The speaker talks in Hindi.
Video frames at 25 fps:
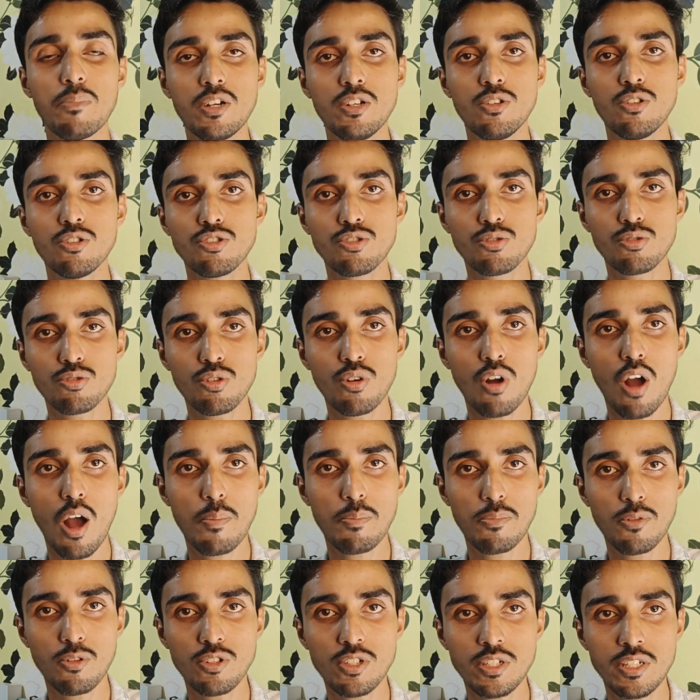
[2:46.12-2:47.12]
आप वीडियोज
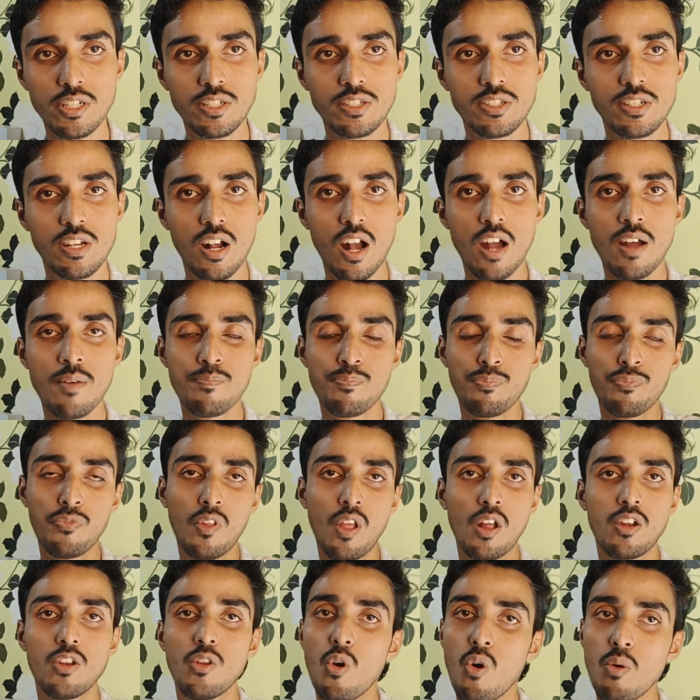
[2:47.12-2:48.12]
को अपलोड कीजिएगा
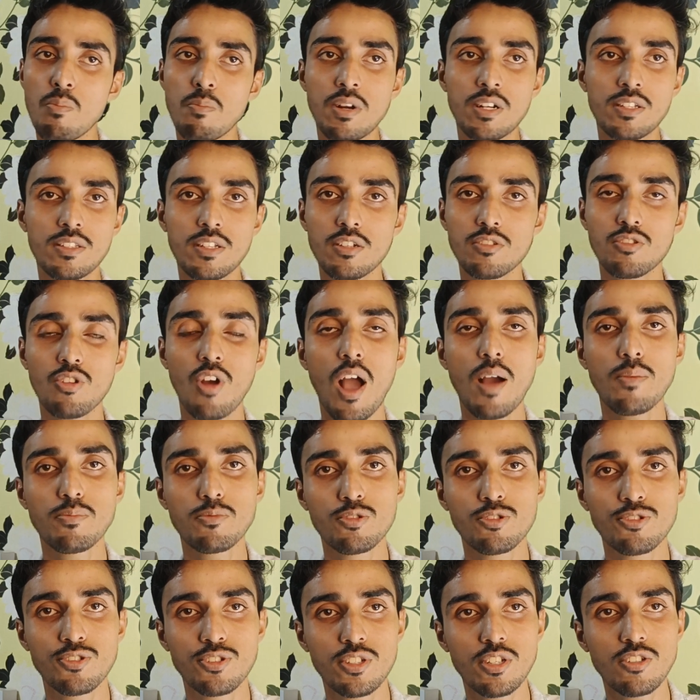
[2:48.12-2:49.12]
नवंबर तक तो
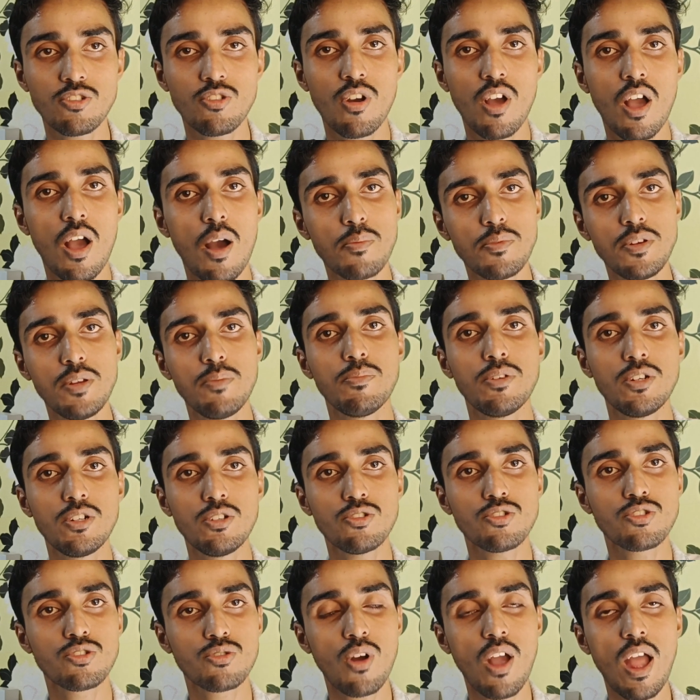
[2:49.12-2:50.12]
आप खुद से जो है अपनी
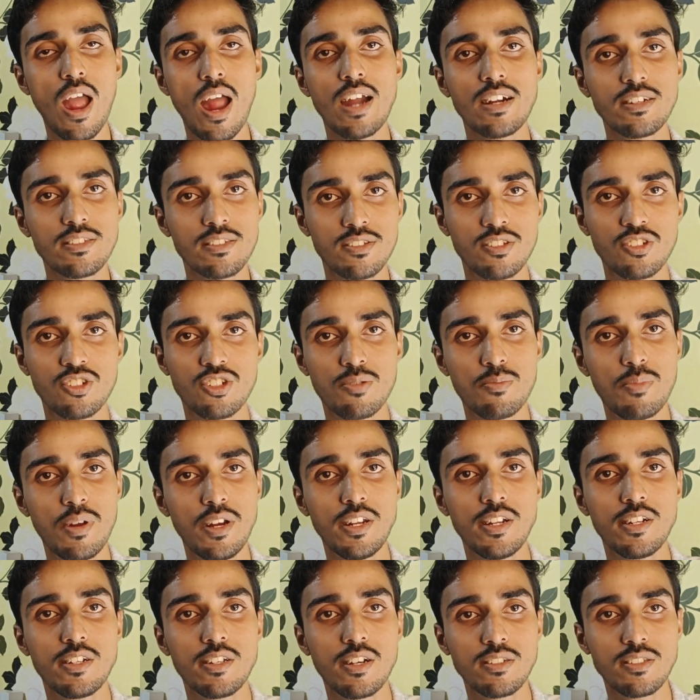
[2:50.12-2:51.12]
वीडियोज को एड
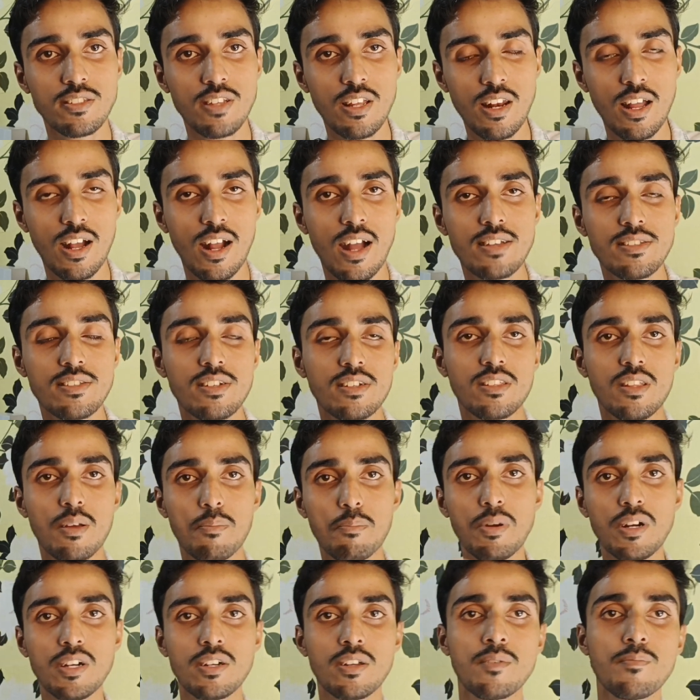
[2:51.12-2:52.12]
सिस्टमेटिक ढंग से लगा
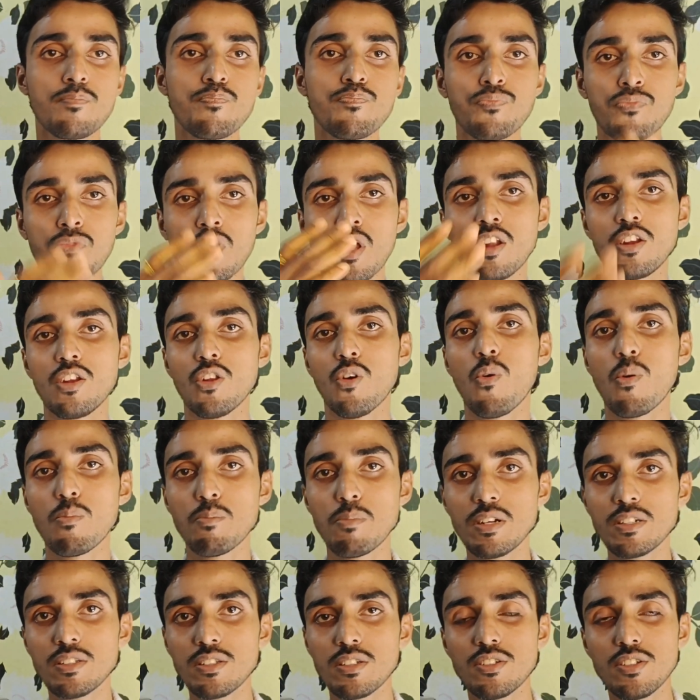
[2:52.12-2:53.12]
सकते हैं बट
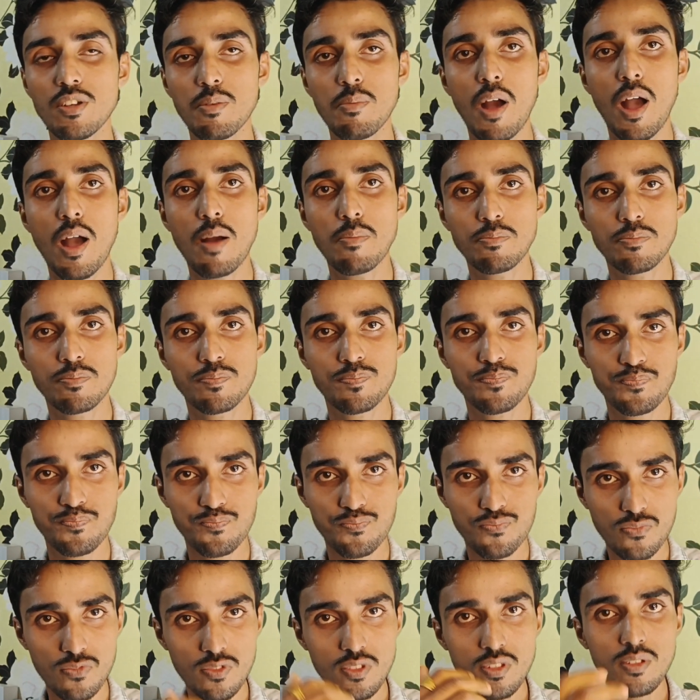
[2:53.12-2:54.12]
नवंबर से जब आप
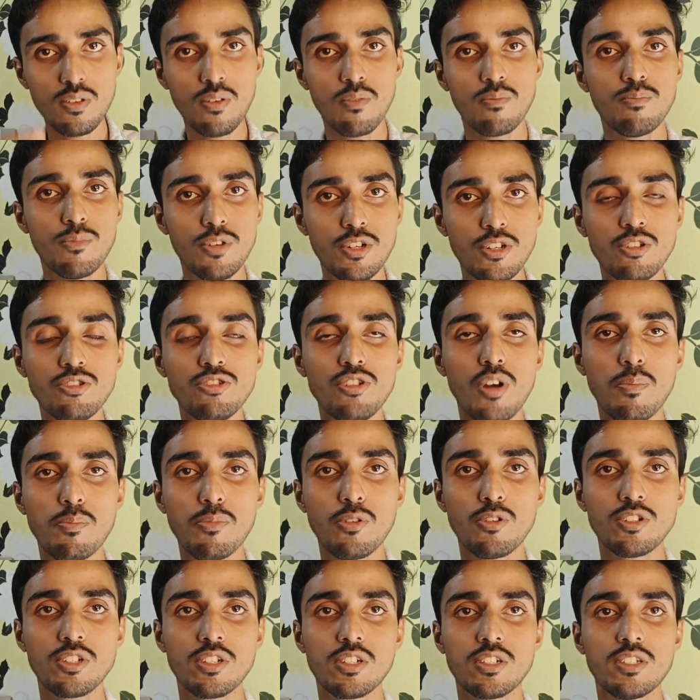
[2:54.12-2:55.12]

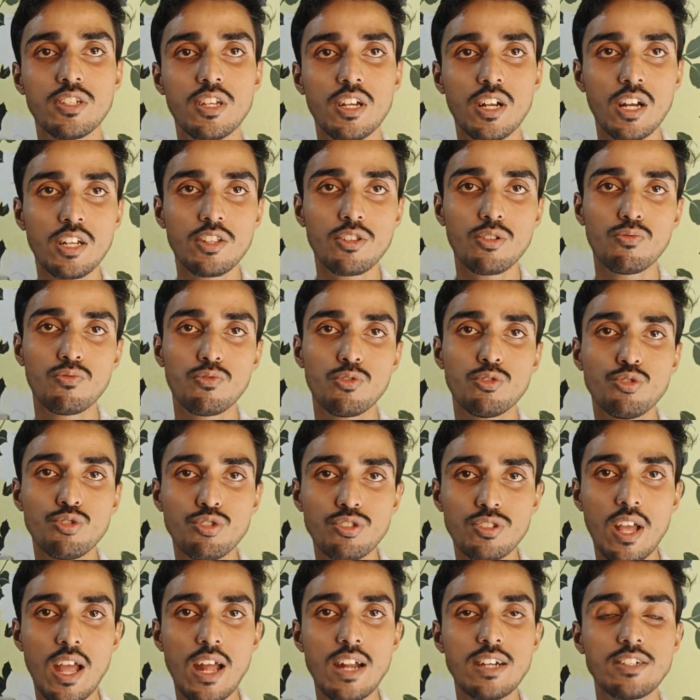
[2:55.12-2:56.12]
वीडियोज अपलोड कीजिएगा तो
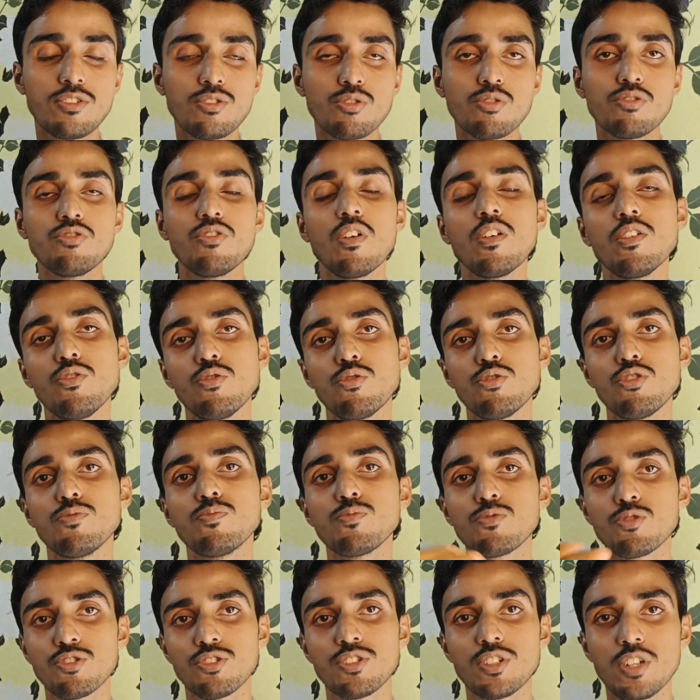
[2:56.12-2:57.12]
उस एड्स को जो है
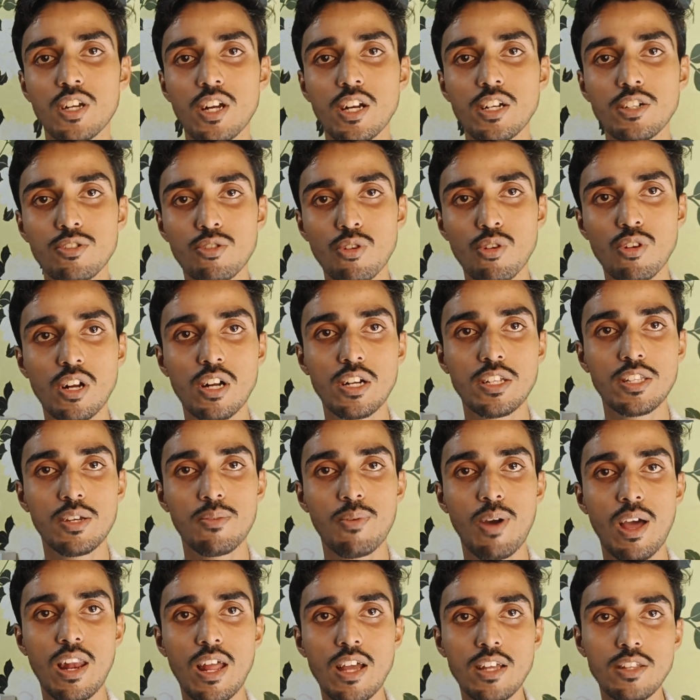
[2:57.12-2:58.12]
यूट्यूब खुद से कंट्रोल
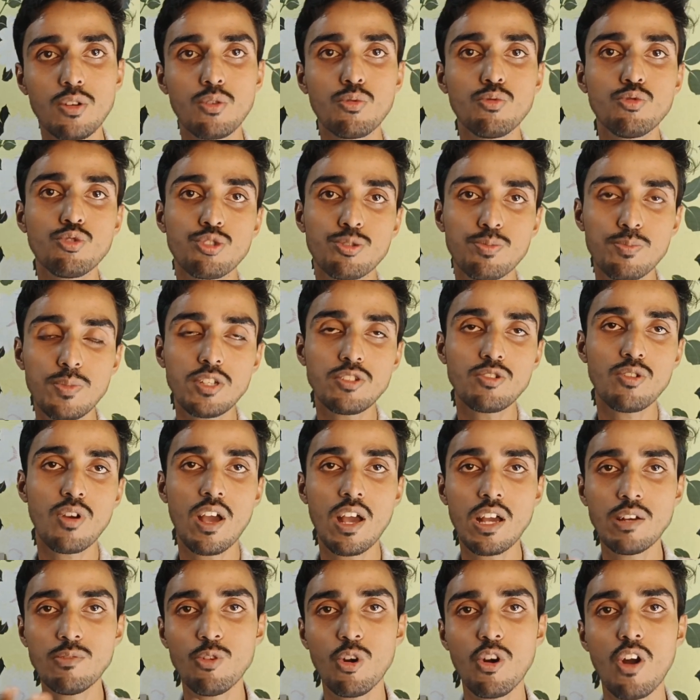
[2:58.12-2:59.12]
करने वाला है तो उसमें
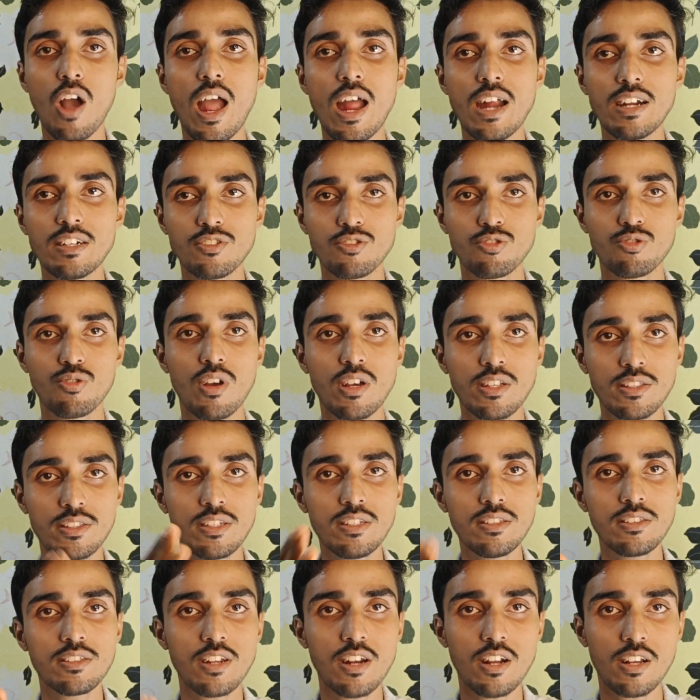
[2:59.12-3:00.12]
जो है वो एड्स
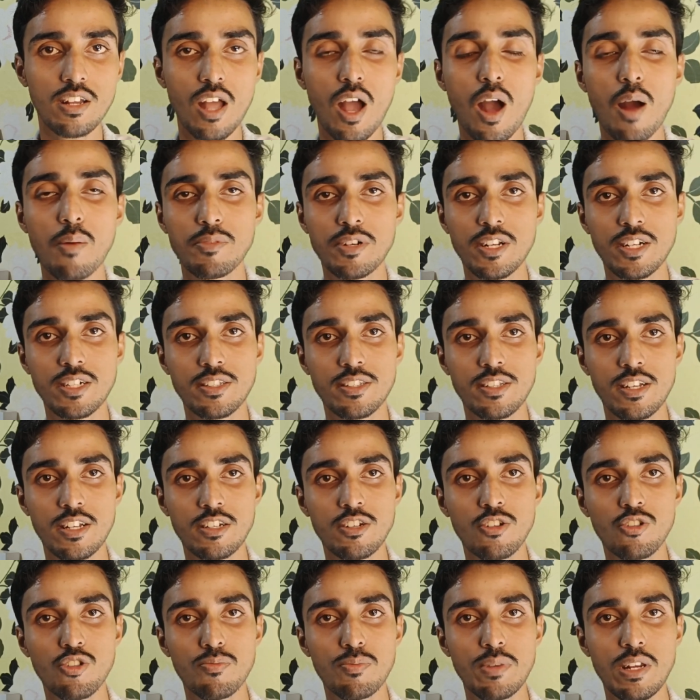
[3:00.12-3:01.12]
जो है तीन तरह के अपडेट
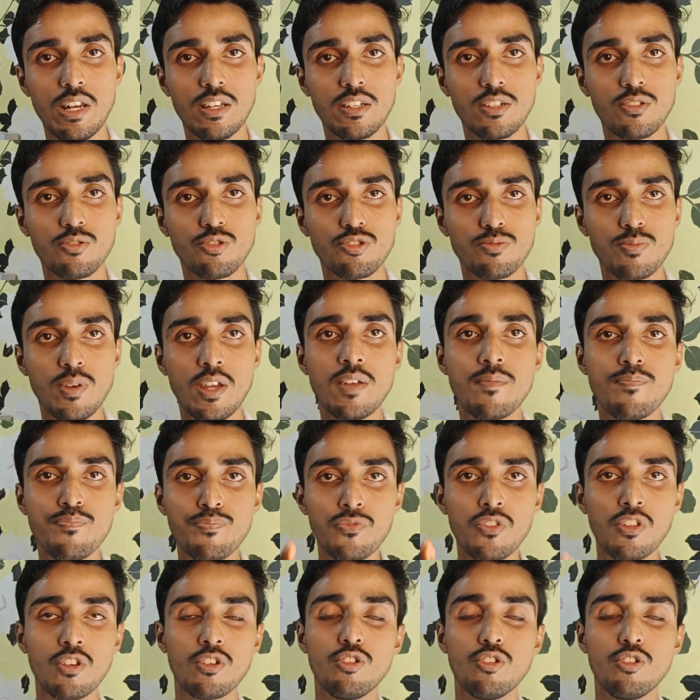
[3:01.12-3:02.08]
देखने को मिलेंगे उसमें